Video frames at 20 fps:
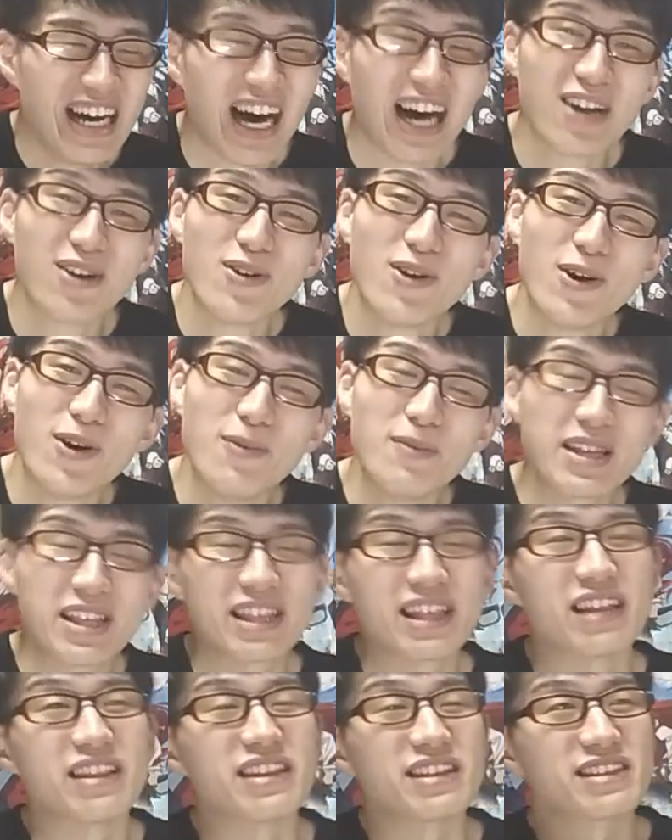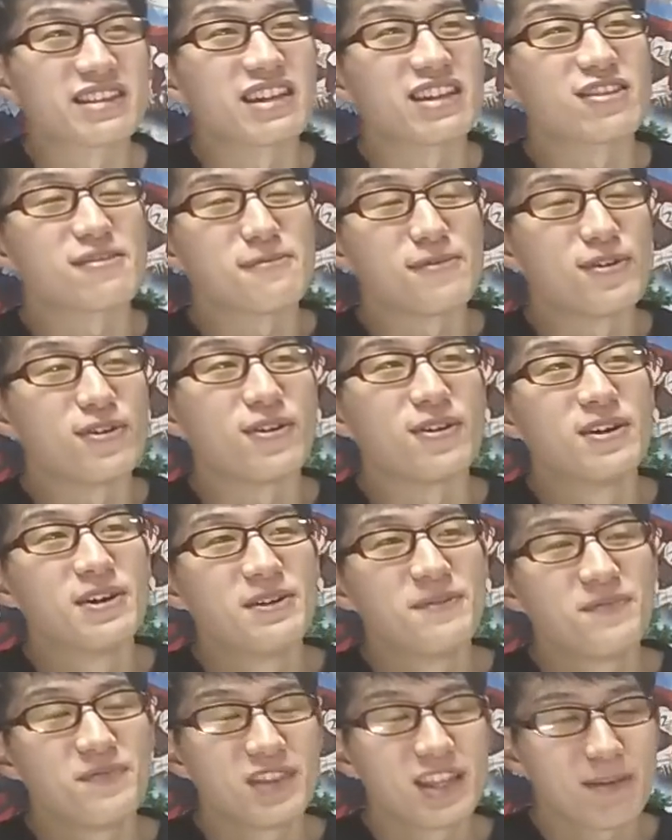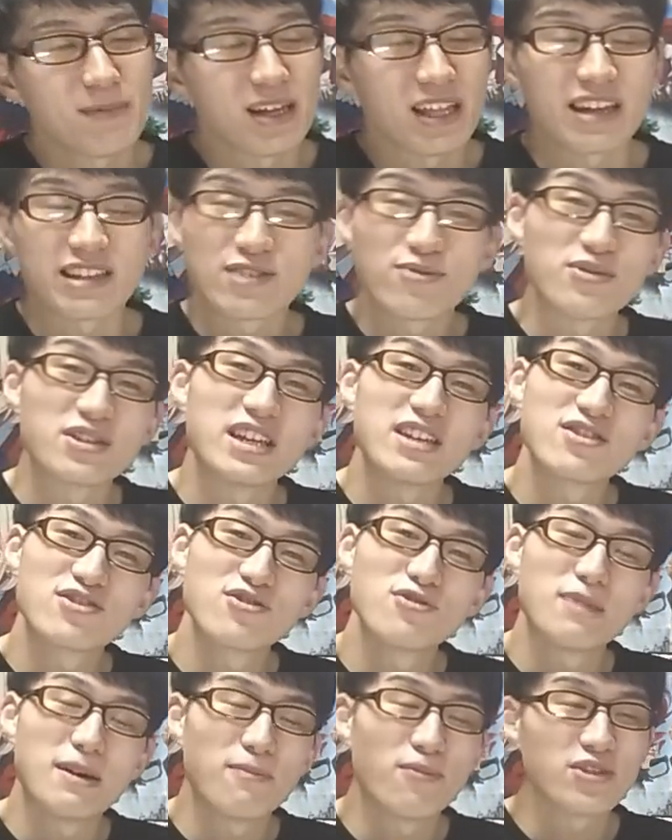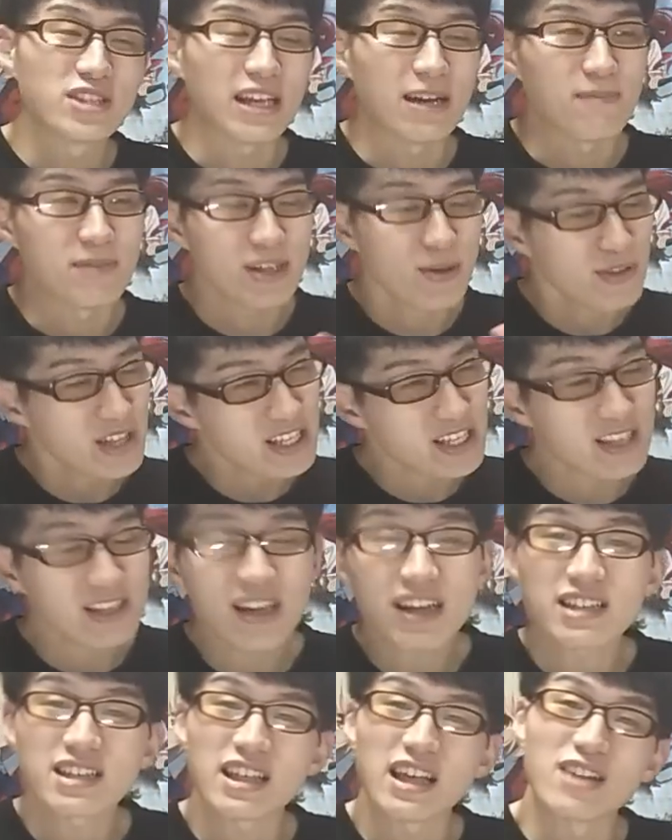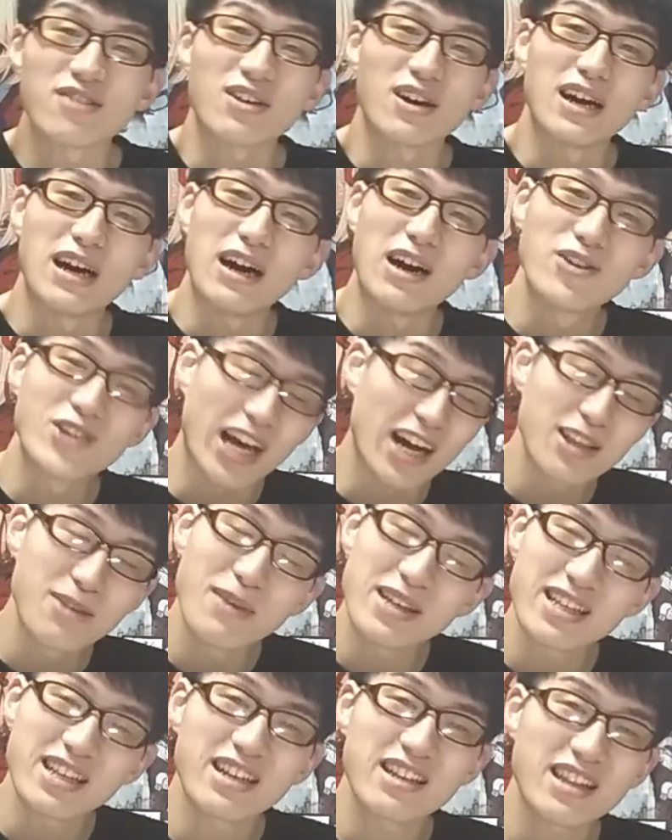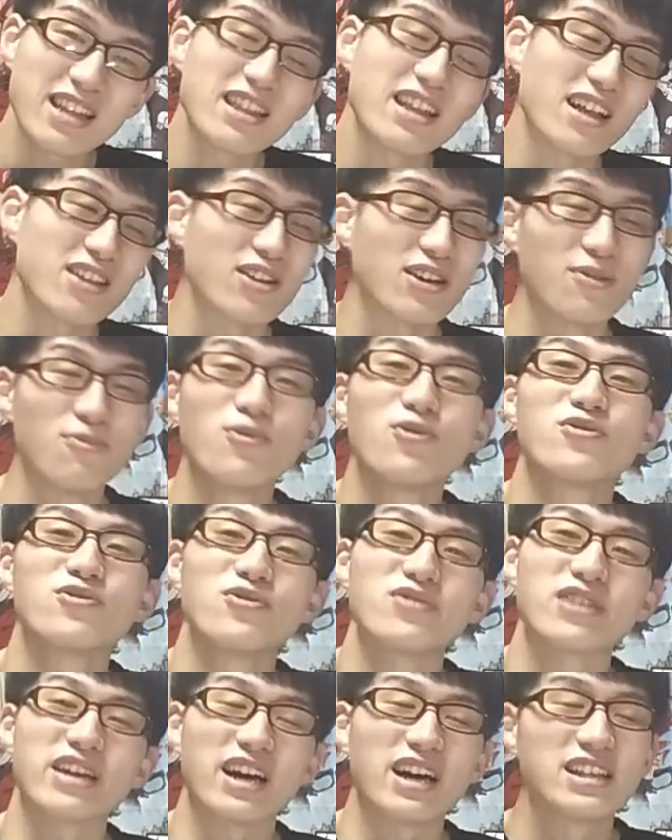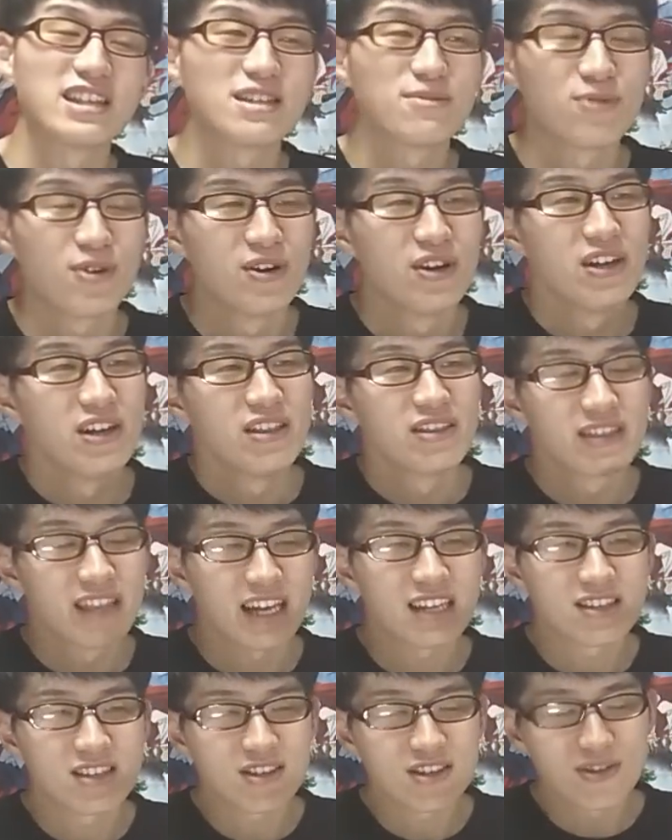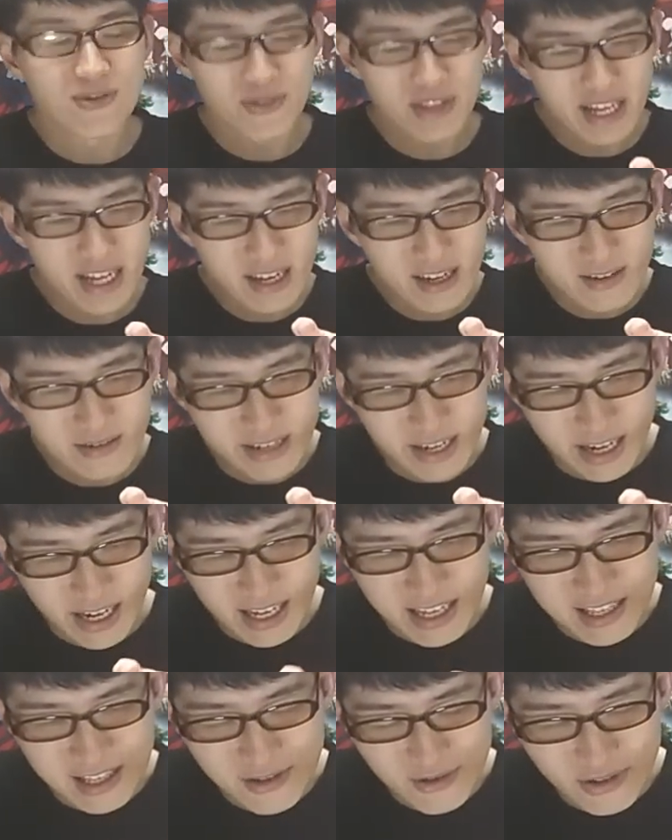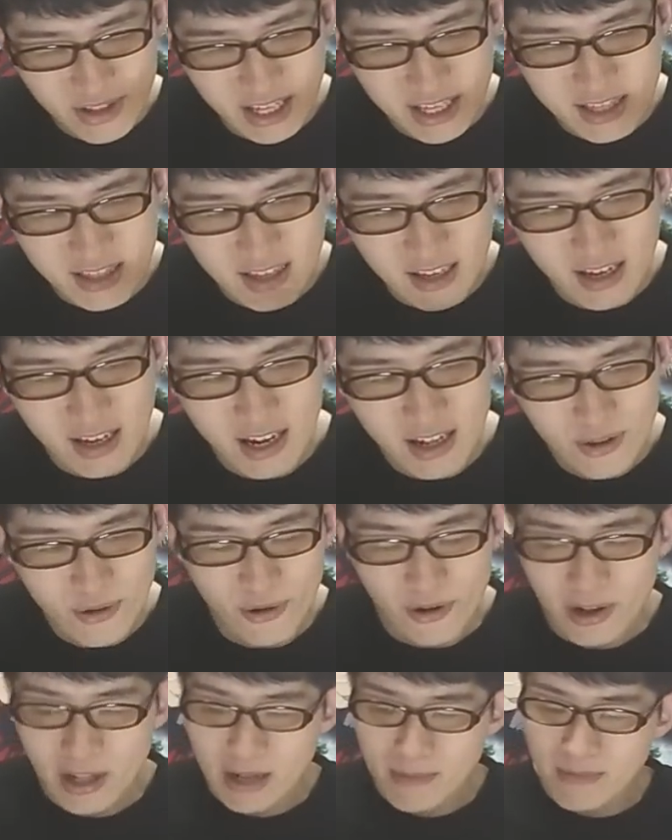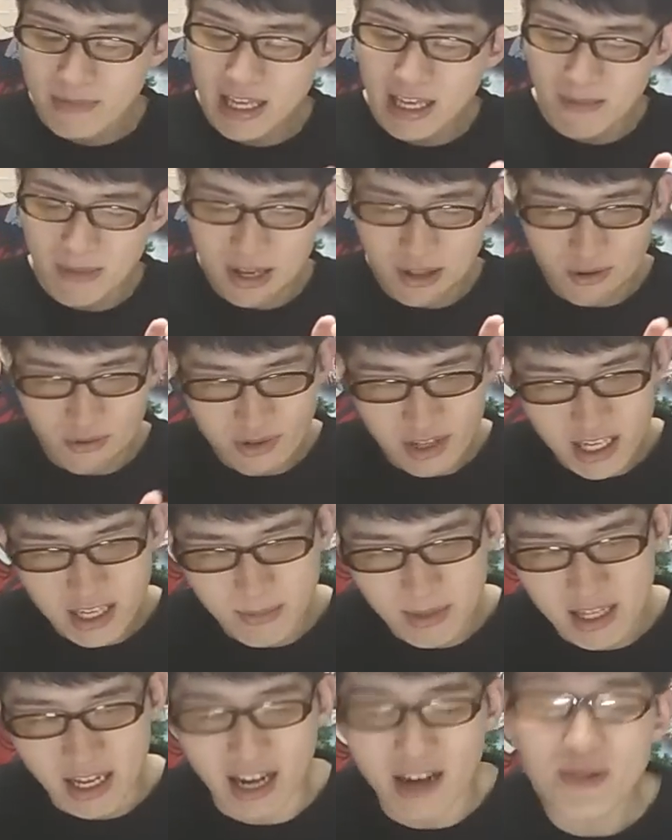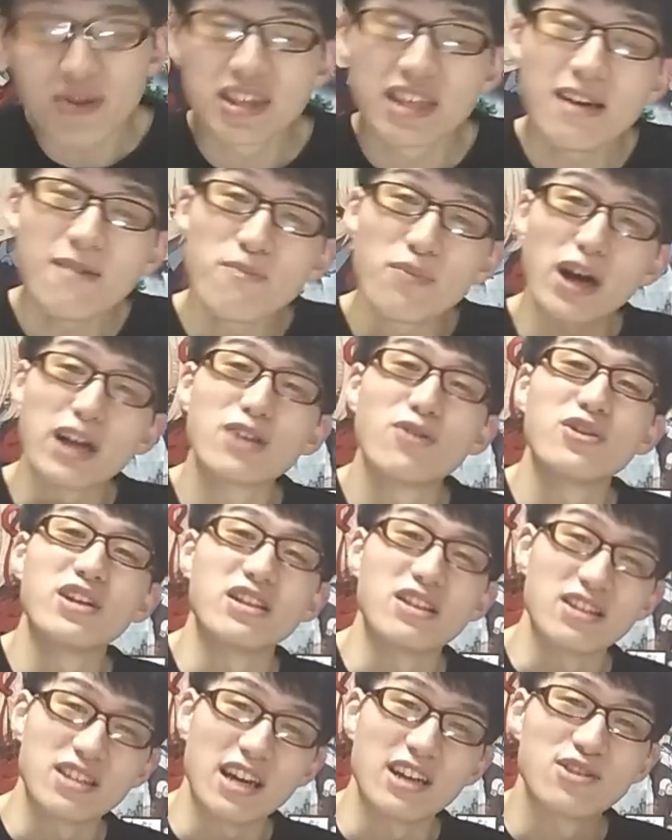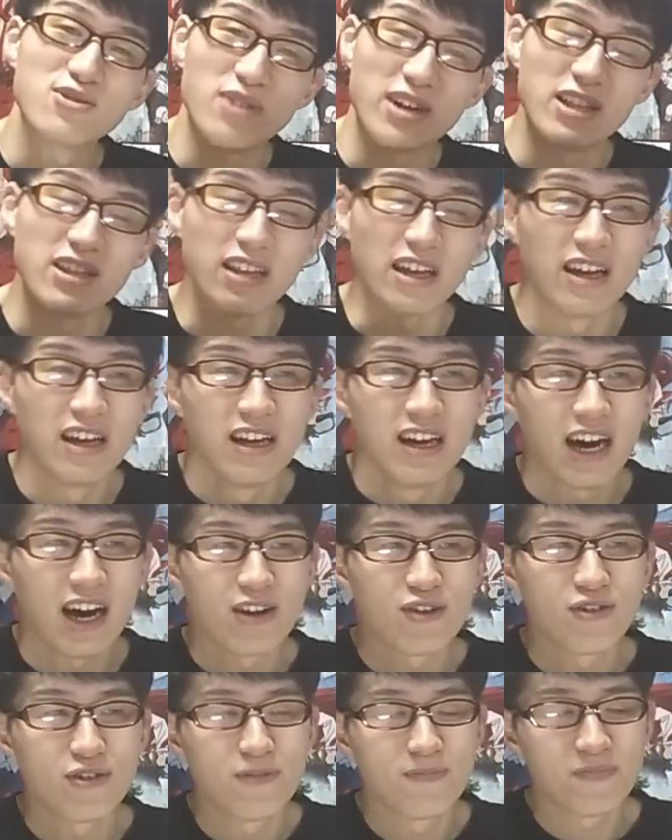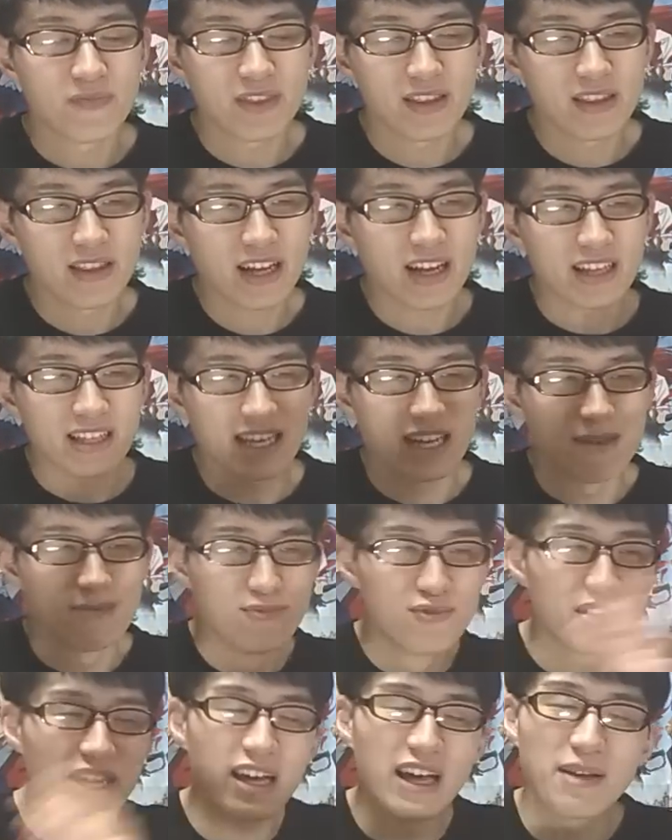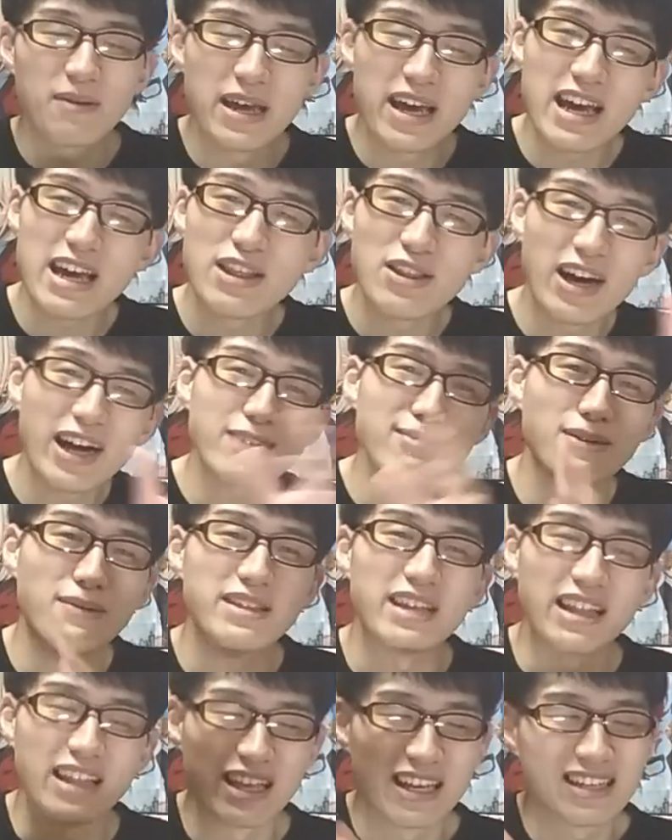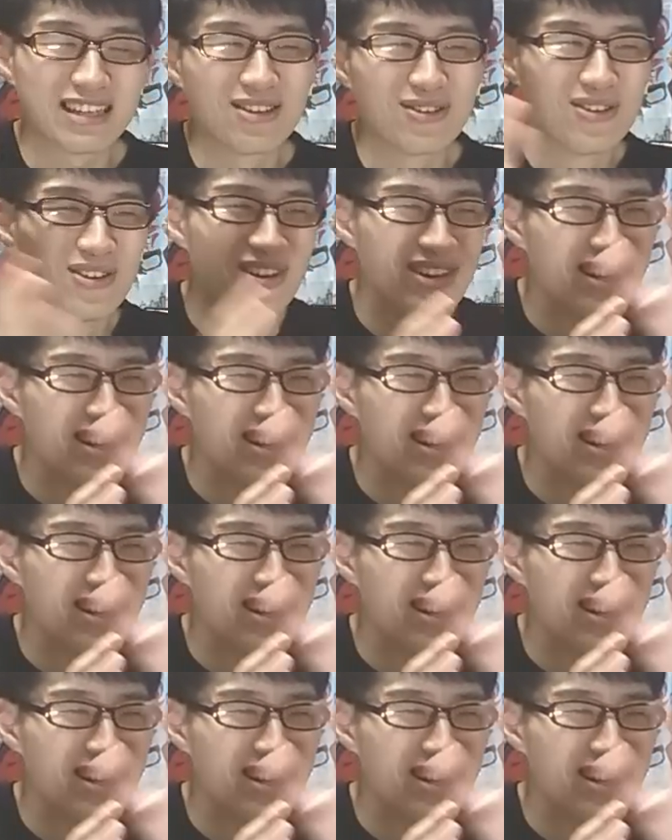あのー、見てたんですけれども、ん、で、まあ、すごいチェンソーマンっぽさ、やっぱ同じ世界者だなとか、アニメーターさん言ってんだなとか思うような感じも出しそのダークな感情を出してからの、めいめいと歌姫で、あれ全部アニオリなんだよ、最初の辺って。あのー、なんかさ、無限、永遠の悪魔みたいな、なんかその